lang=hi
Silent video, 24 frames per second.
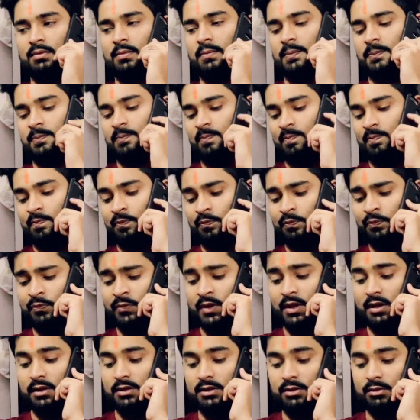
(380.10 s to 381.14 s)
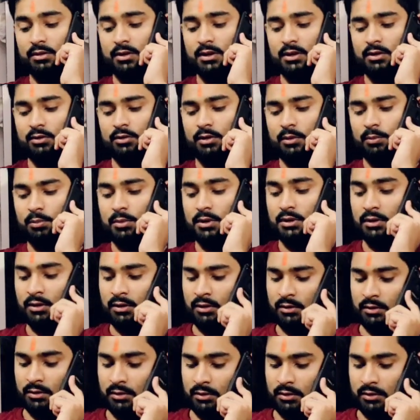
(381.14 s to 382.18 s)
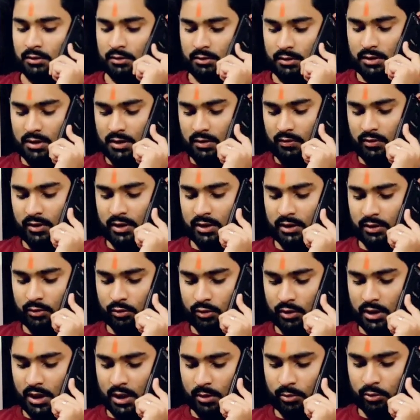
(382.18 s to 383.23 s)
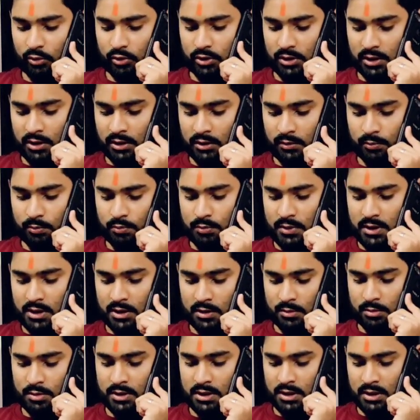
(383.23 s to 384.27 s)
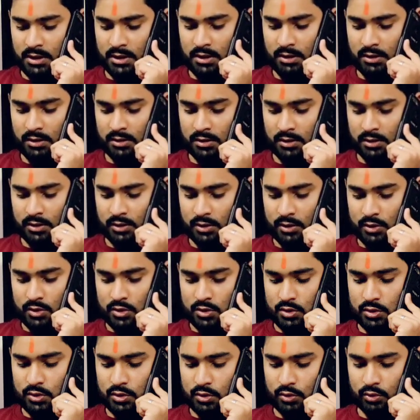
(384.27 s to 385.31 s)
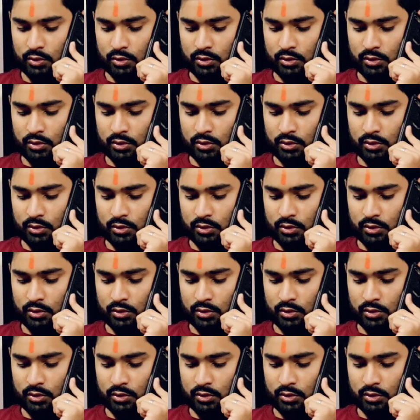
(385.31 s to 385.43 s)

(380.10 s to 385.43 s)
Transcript: थे अच्छा मैं कह रहा हूँ अब गर्लफ्रेंड के वो नाम होते हैं बेबी हम्म।